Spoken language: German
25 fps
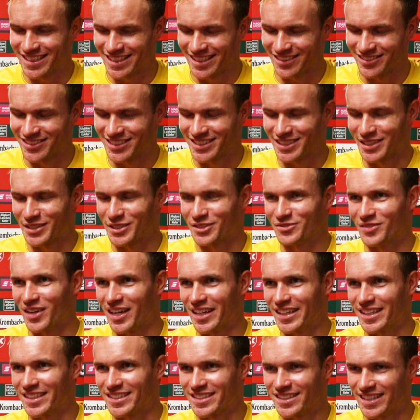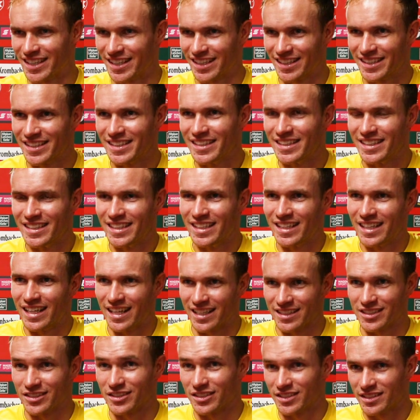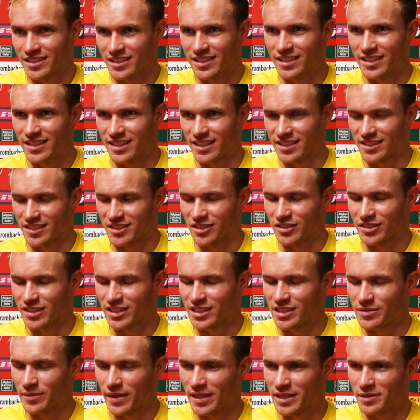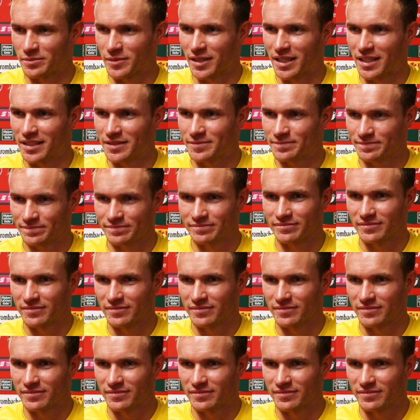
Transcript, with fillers: Ich glaube, das dritte Mal jetzt. Nee, also in dieser Saison das zweite Mal